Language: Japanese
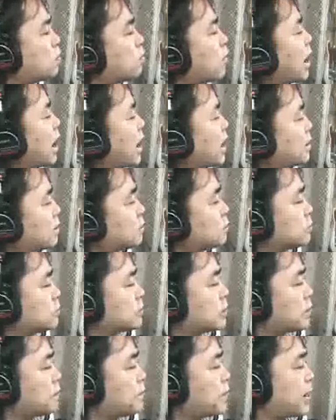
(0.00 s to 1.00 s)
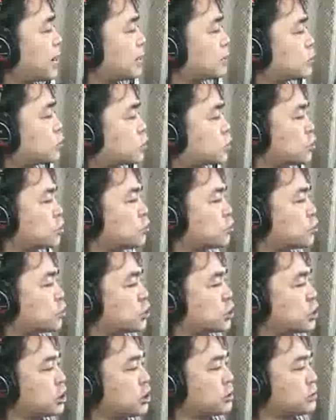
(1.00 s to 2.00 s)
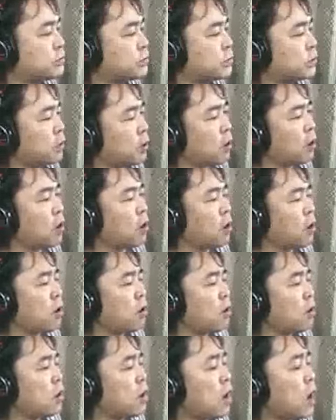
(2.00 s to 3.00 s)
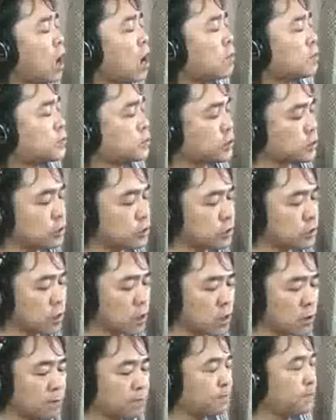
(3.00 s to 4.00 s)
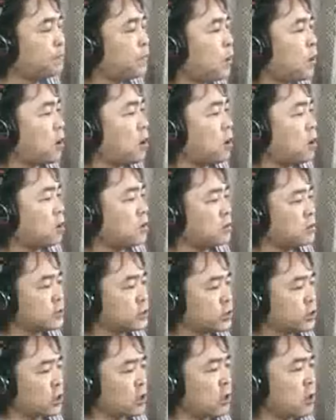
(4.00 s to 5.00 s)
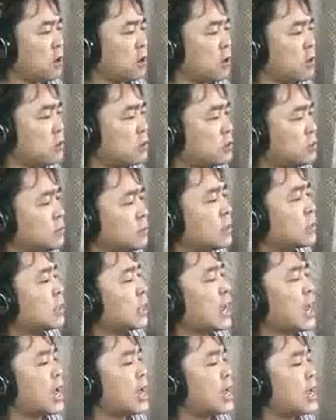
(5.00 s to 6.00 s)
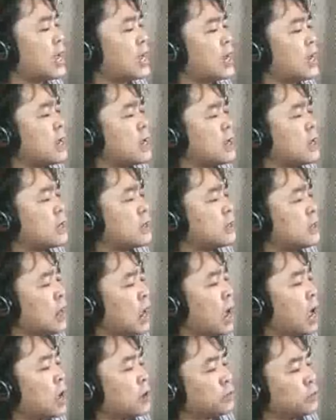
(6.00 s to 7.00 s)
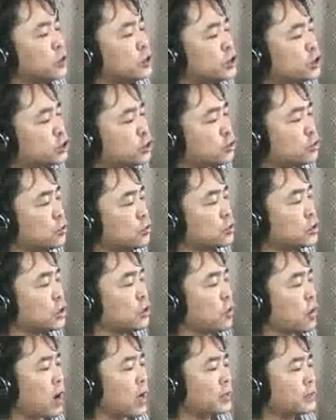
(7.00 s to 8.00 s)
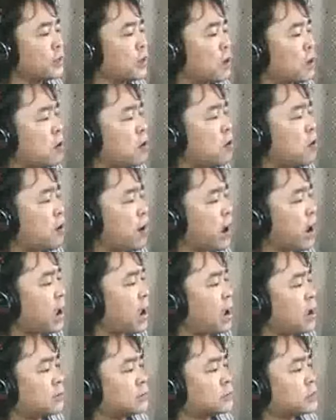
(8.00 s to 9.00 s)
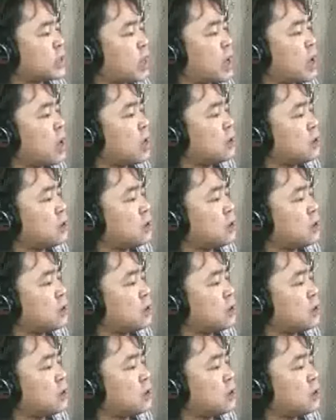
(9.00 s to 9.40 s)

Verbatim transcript: まるで別人のプロポーションああ水際の縁で